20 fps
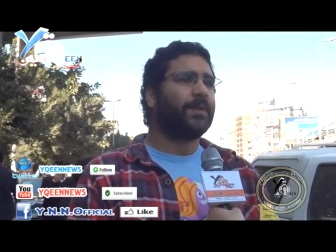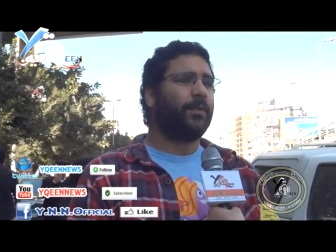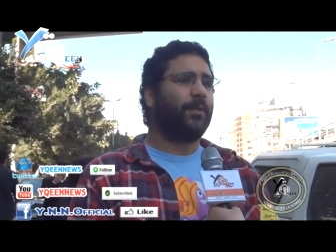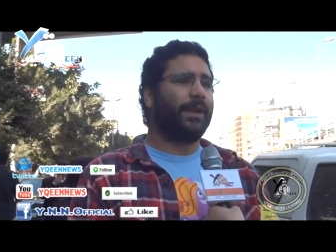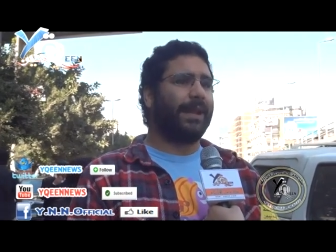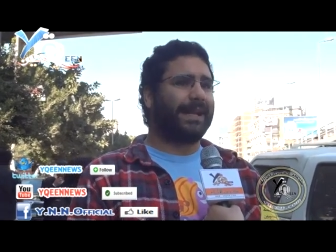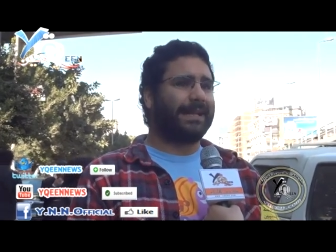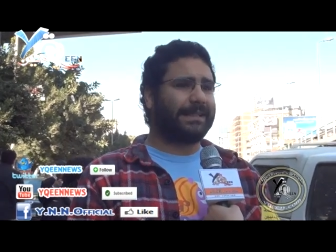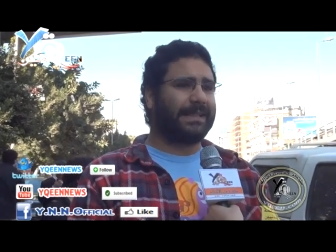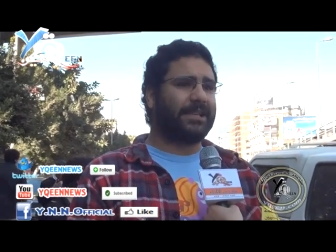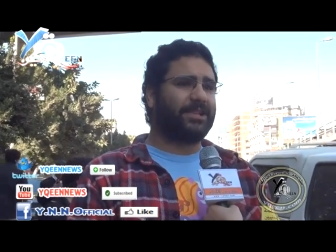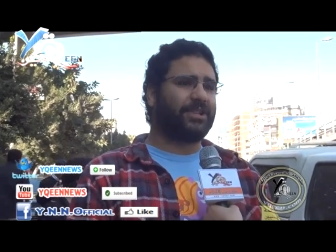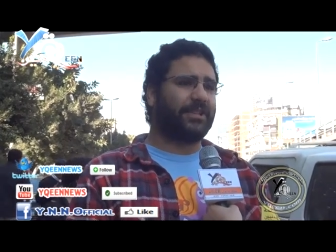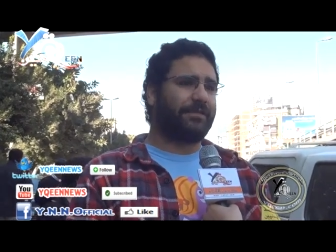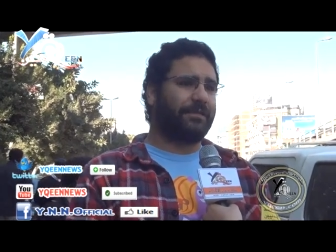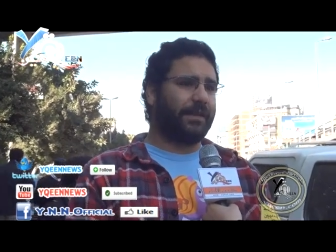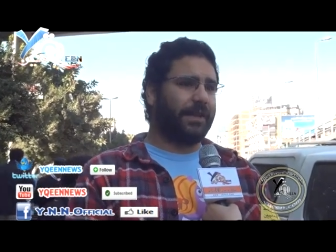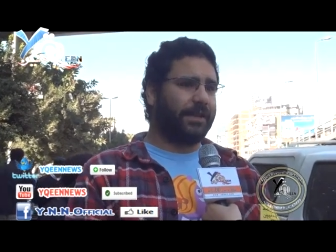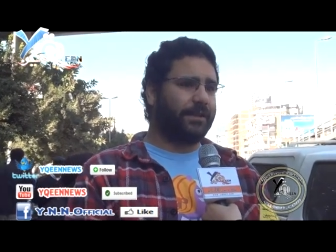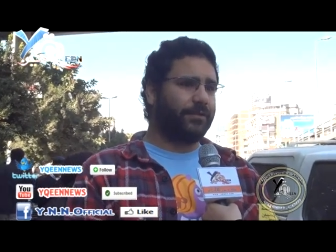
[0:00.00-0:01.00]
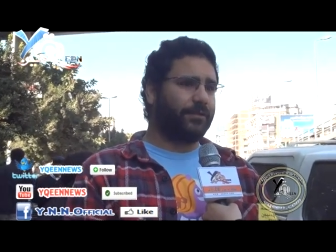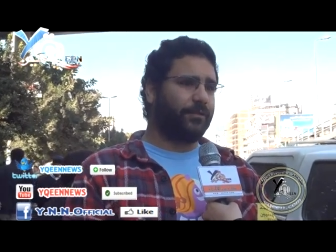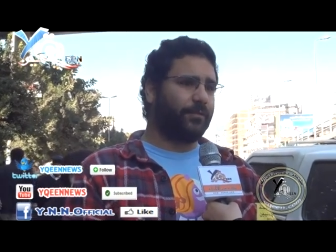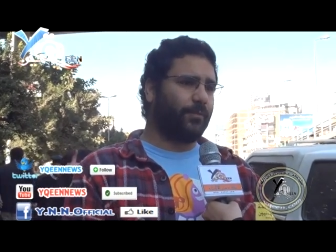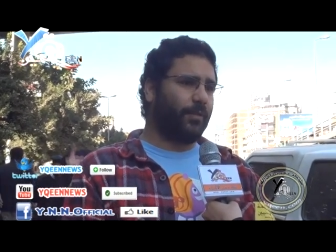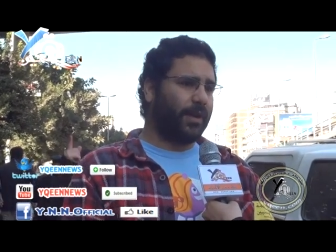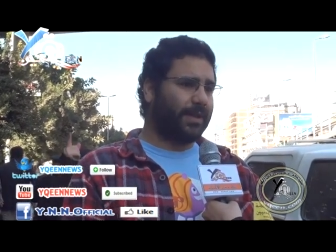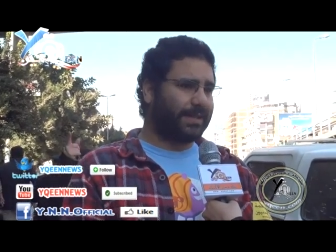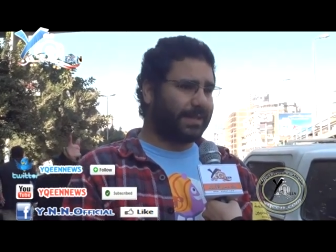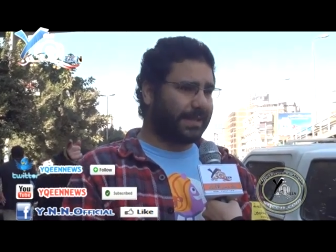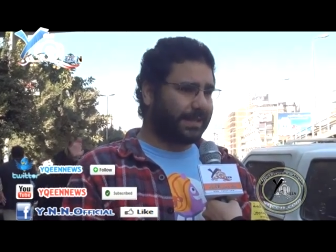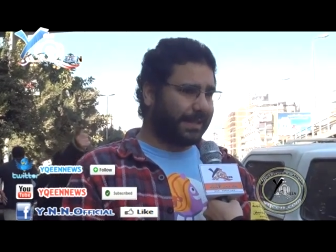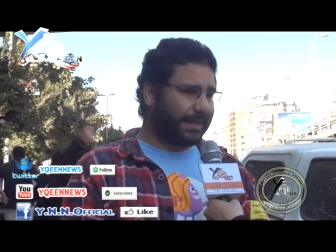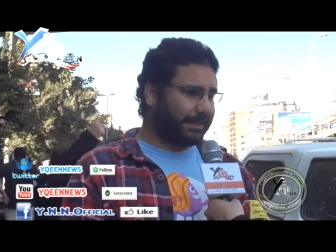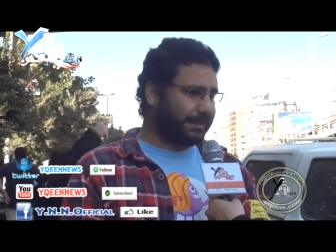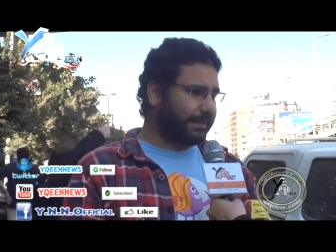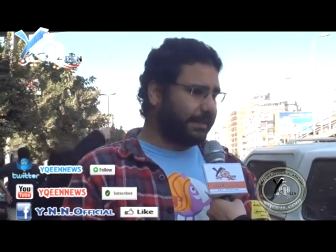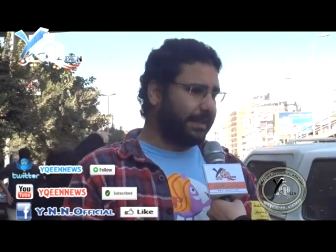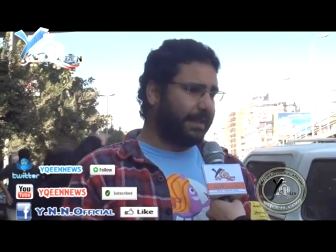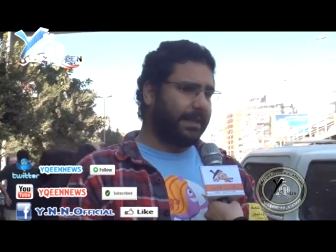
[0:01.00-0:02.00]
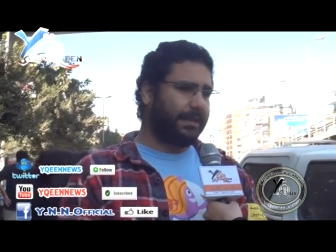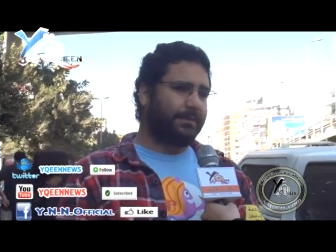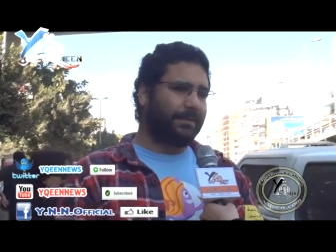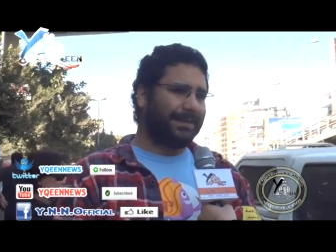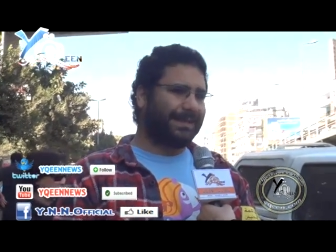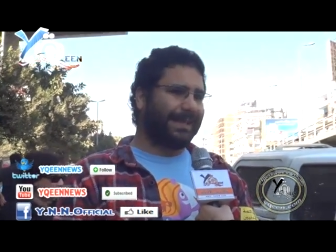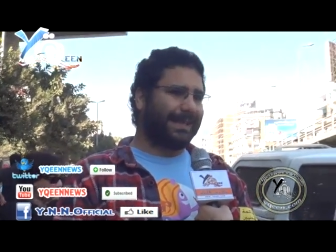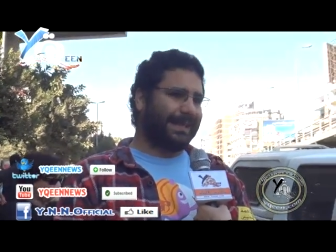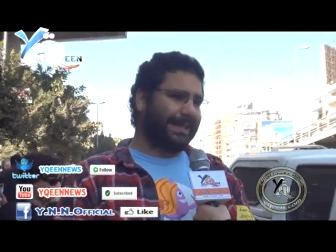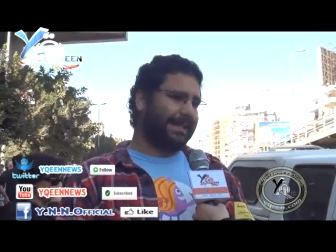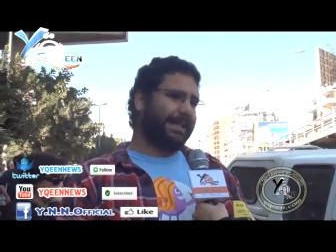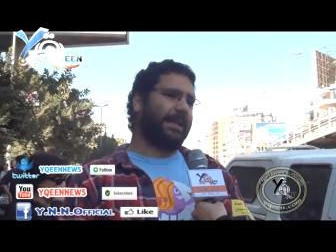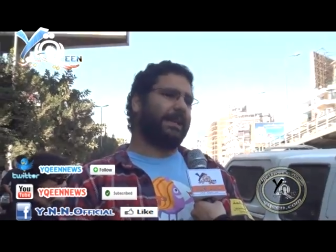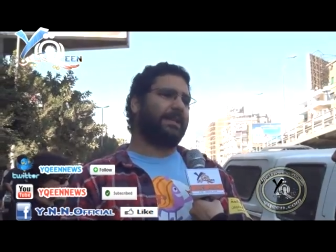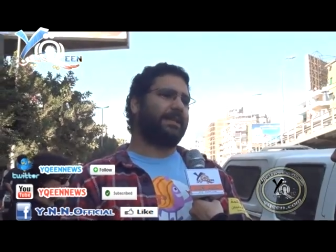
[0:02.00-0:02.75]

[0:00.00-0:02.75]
ونكتشف انه مؤسساتنا المدنيه